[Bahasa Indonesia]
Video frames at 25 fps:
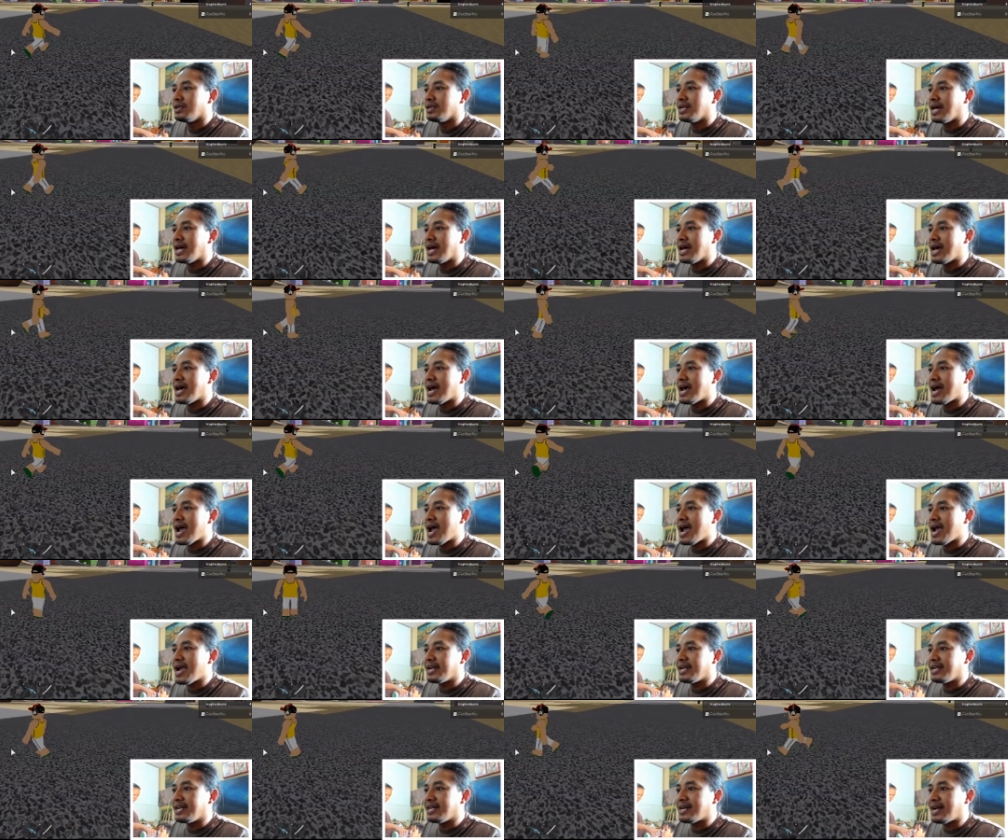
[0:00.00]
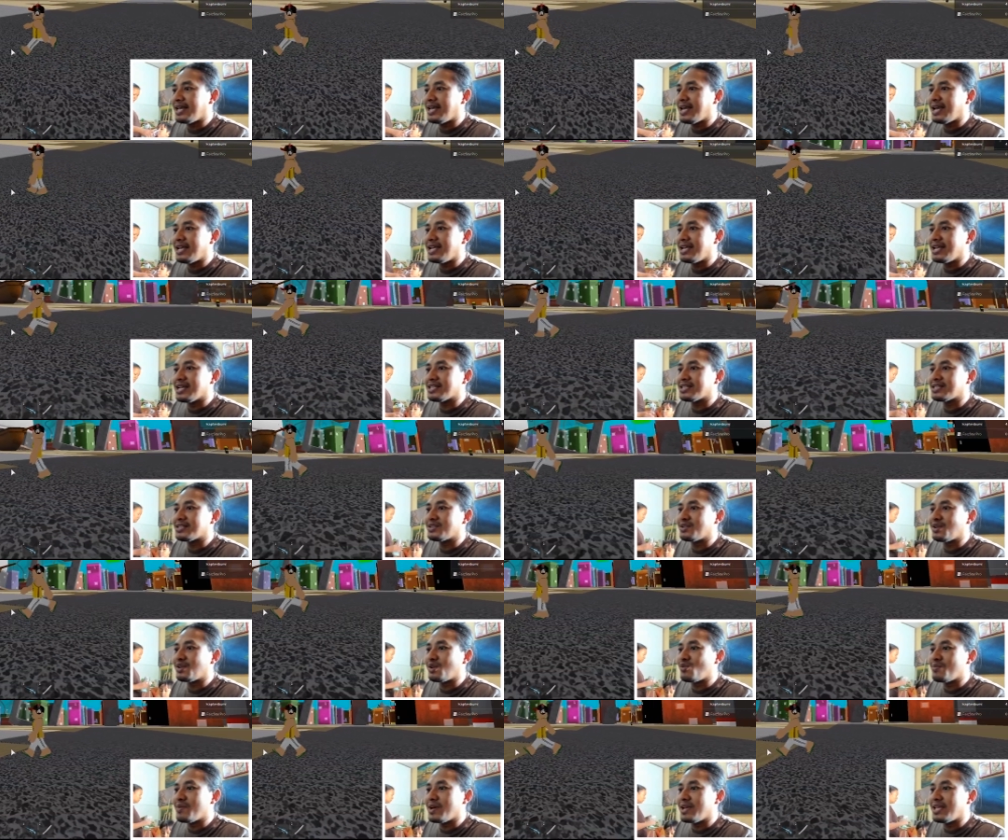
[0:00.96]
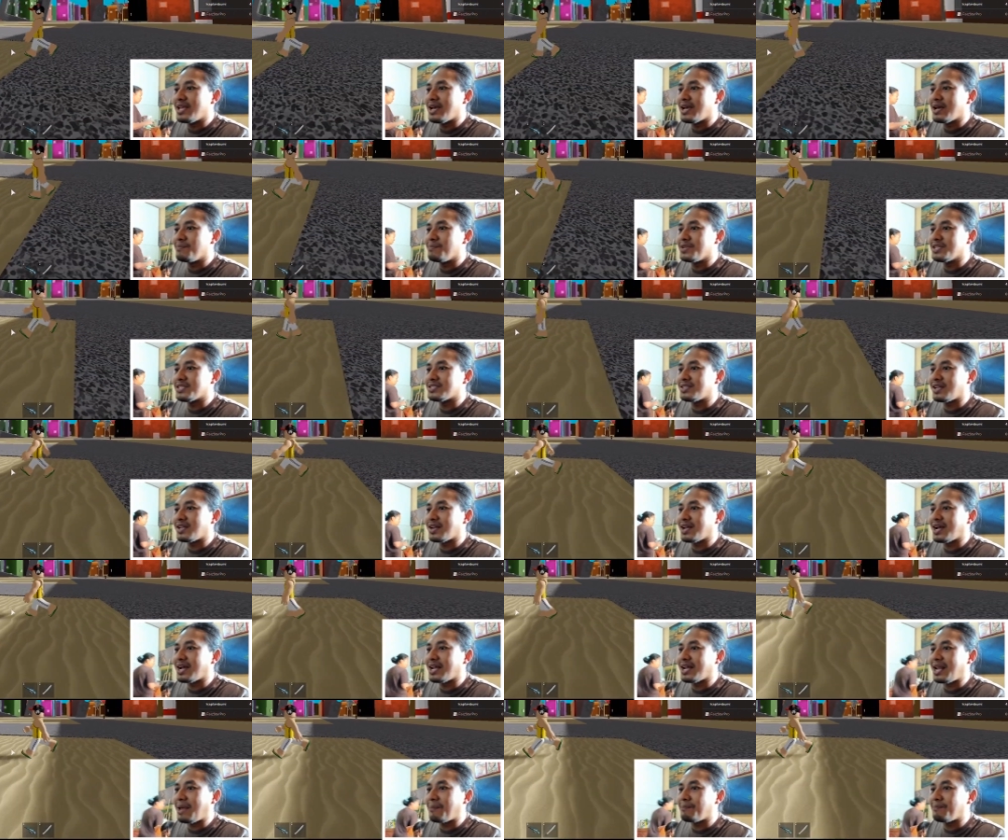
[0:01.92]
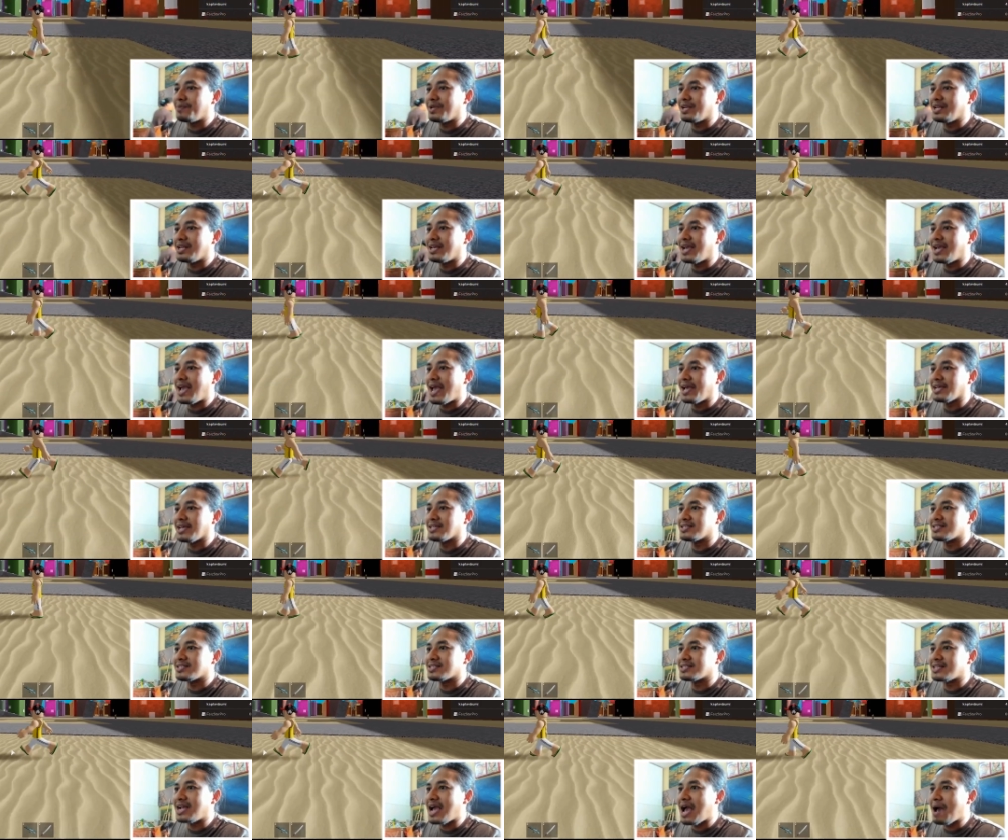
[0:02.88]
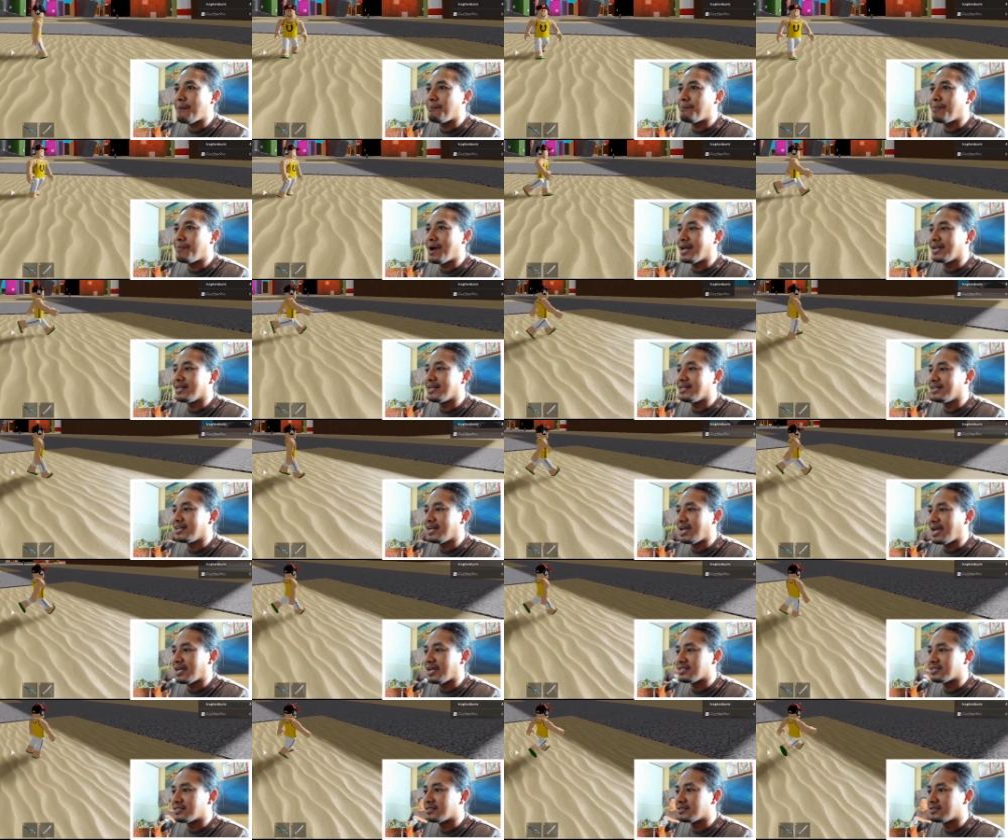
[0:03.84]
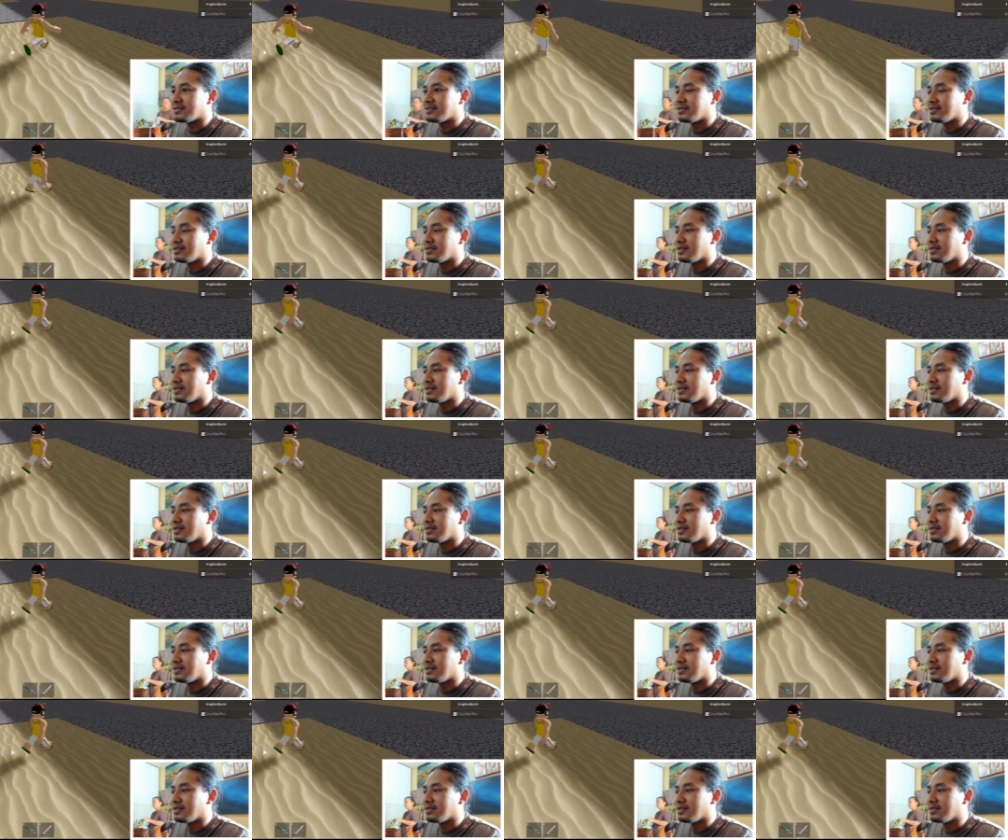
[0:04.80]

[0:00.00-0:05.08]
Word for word: Nah, ini kayaknya rumahnya Mr. Crab ini, guys. Kapal ini, guys